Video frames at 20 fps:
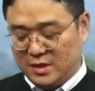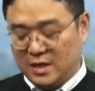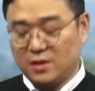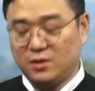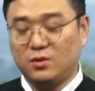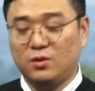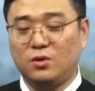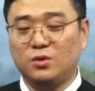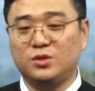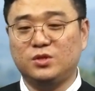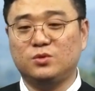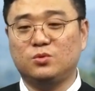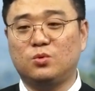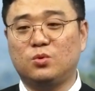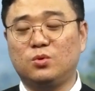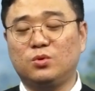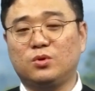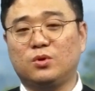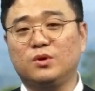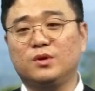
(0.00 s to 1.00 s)
다
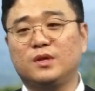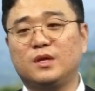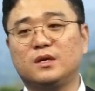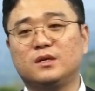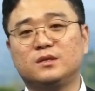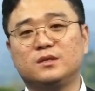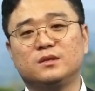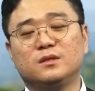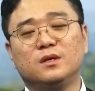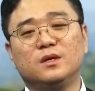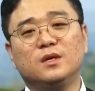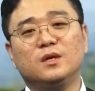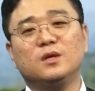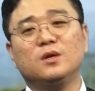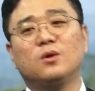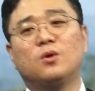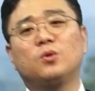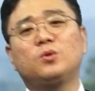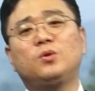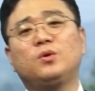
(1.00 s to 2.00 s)
떨어지고 더 이상은
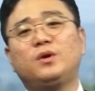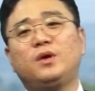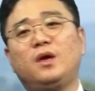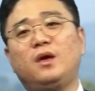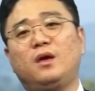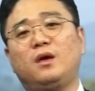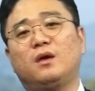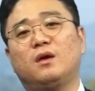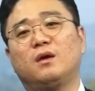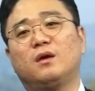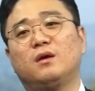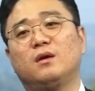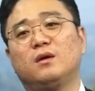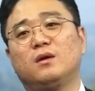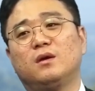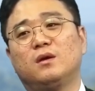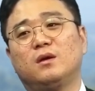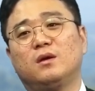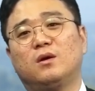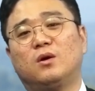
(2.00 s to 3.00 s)
어떻게
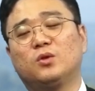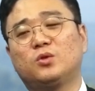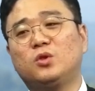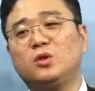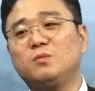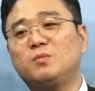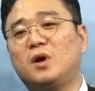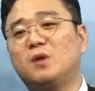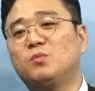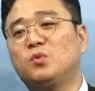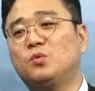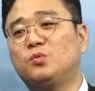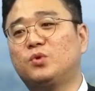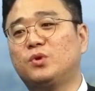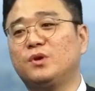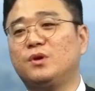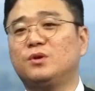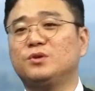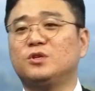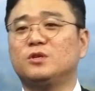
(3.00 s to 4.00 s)
어떤
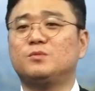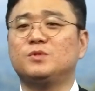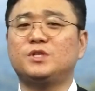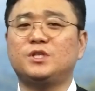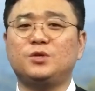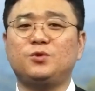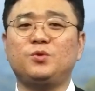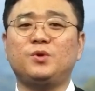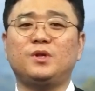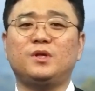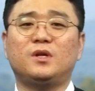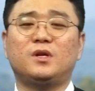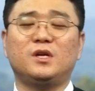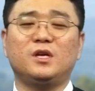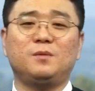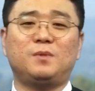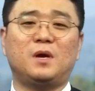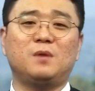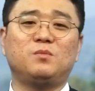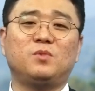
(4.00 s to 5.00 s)
방법으로 이 형제님을 치료해야 되나
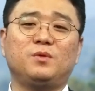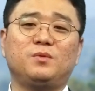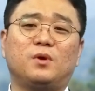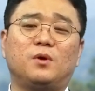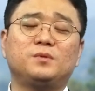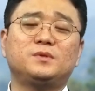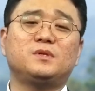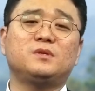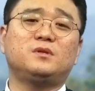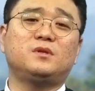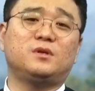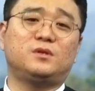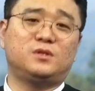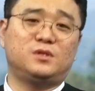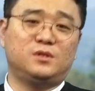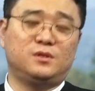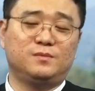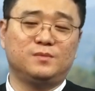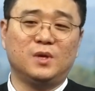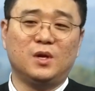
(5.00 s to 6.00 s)
이 방법이 없을
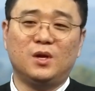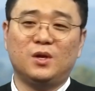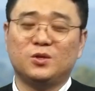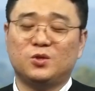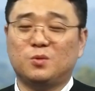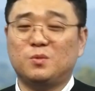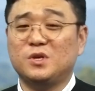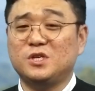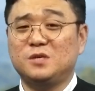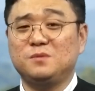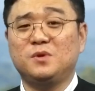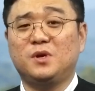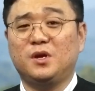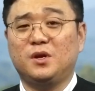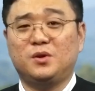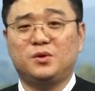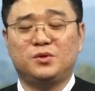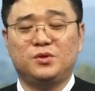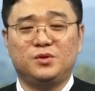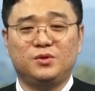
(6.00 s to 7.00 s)
때쯤 정말
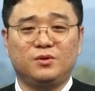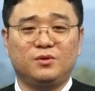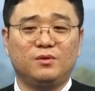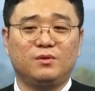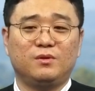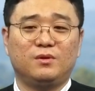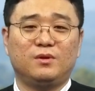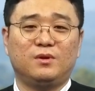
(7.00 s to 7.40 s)
심각했거든요.